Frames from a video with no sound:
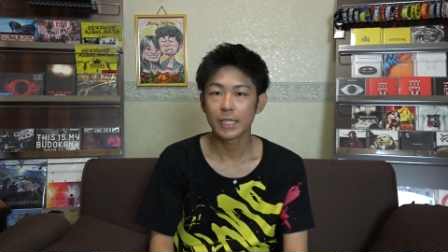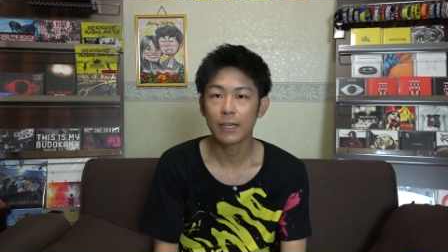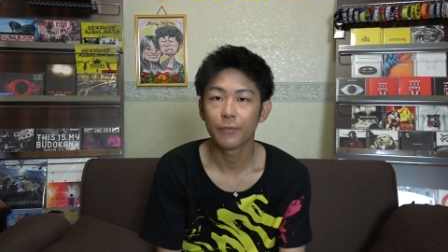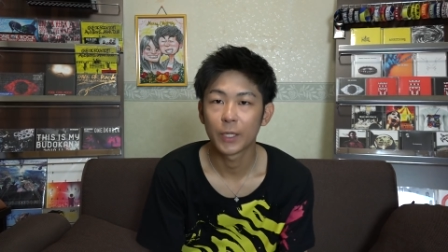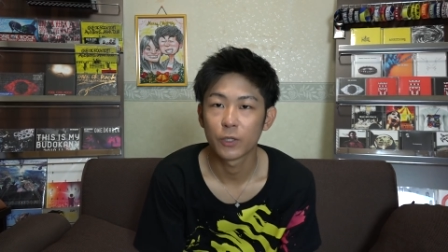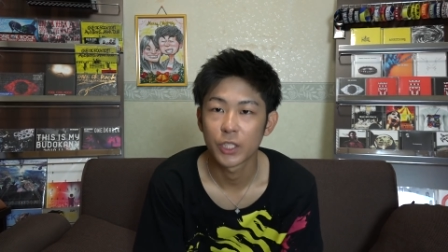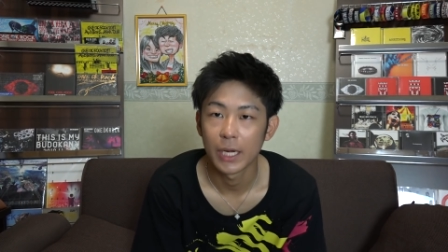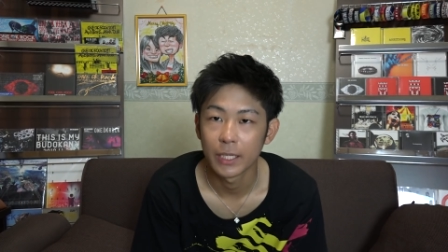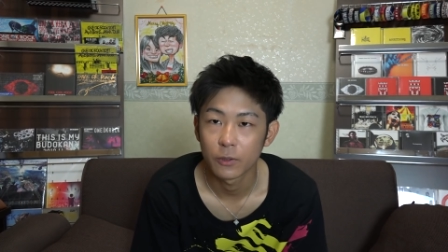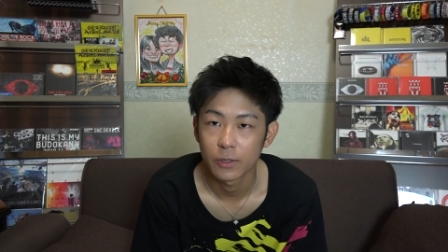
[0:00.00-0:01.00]
最後までご視聴
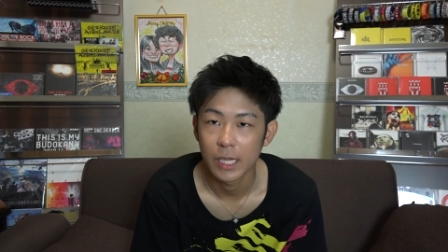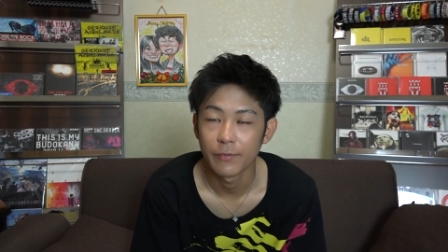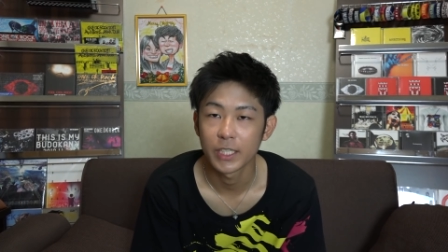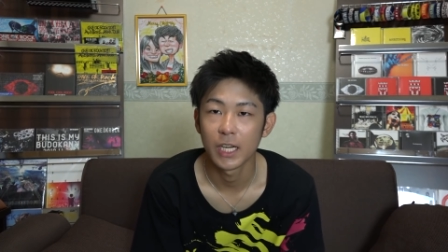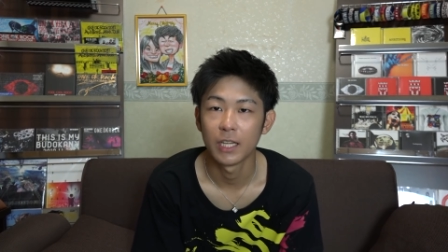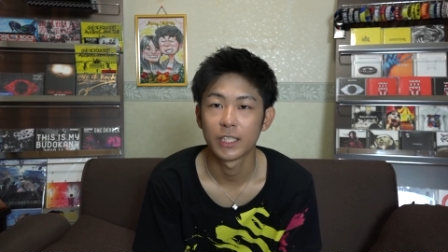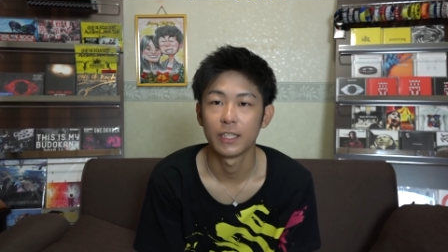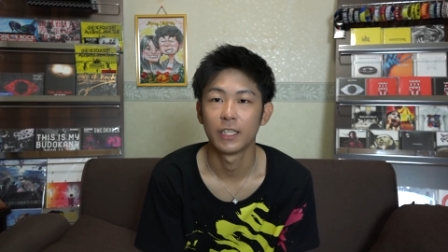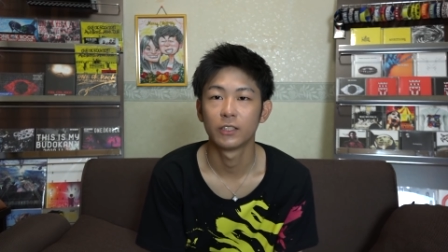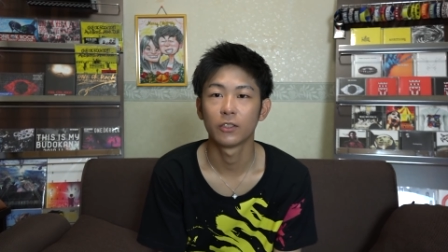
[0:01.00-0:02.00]
ありがとうございました。
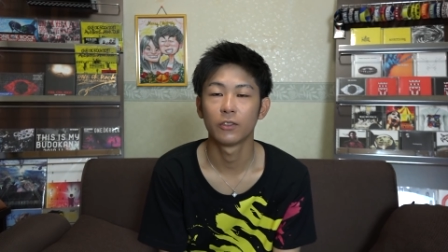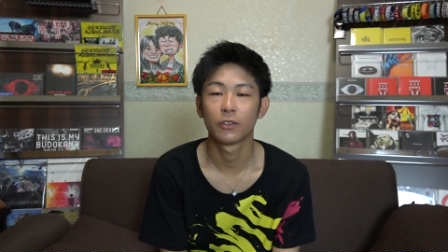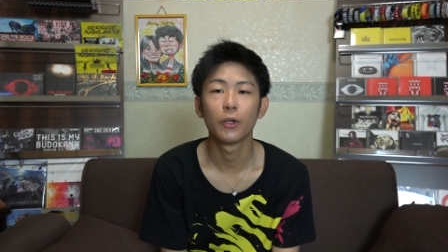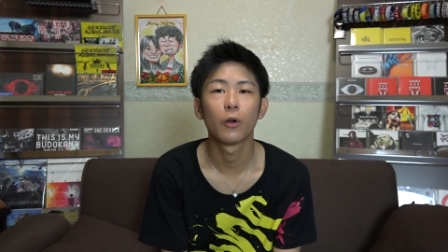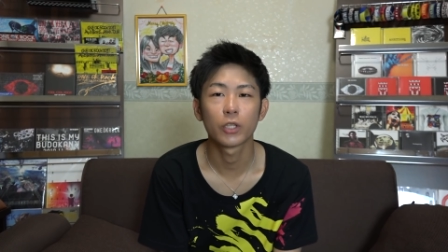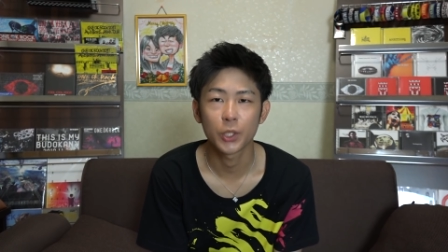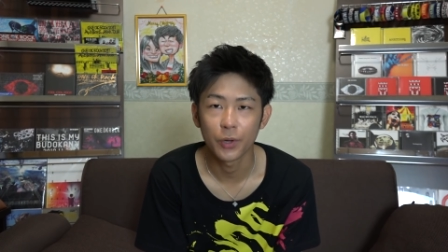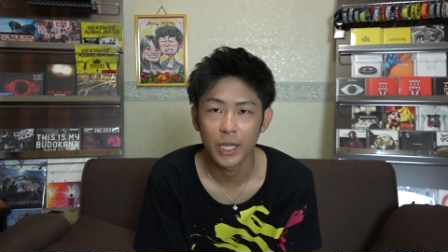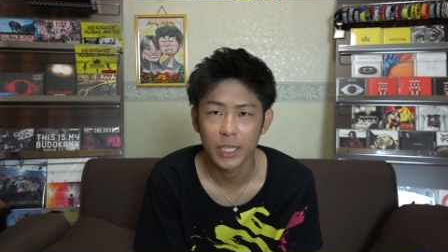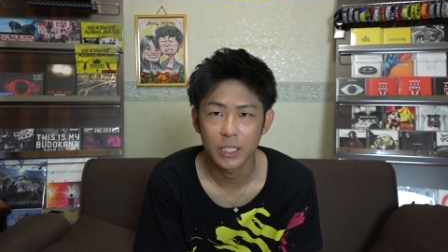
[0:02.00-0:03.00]
チャンネル登録よろしく
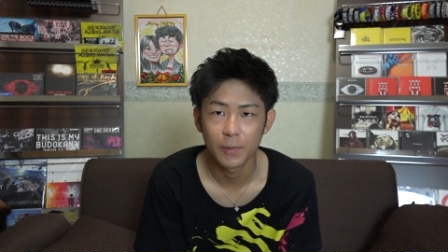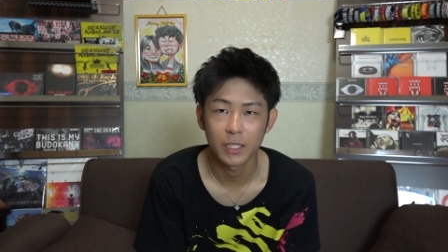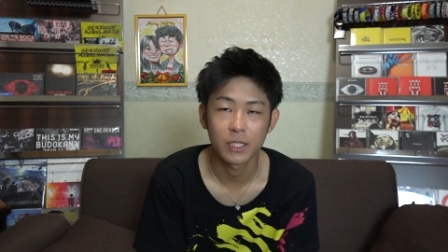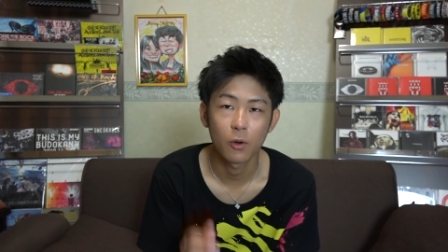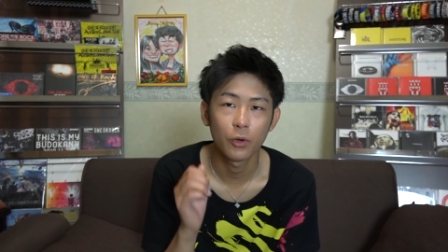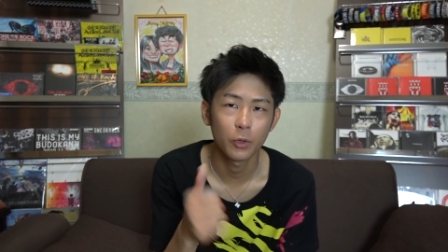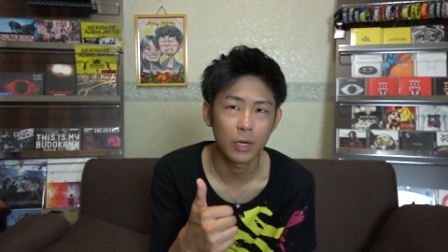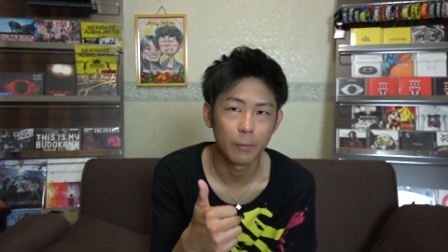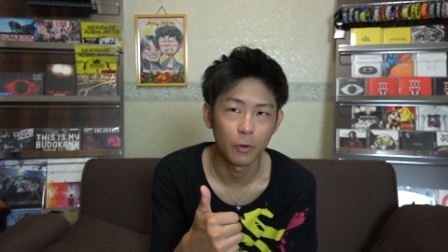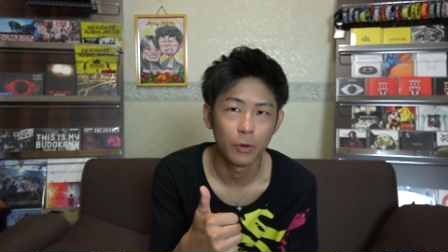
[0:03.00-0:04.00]
お願いします。高評
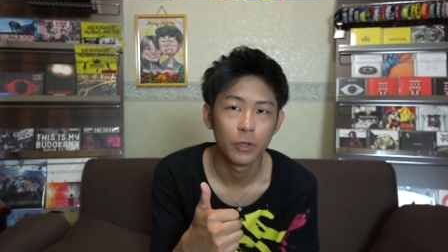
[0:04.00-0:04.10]
価も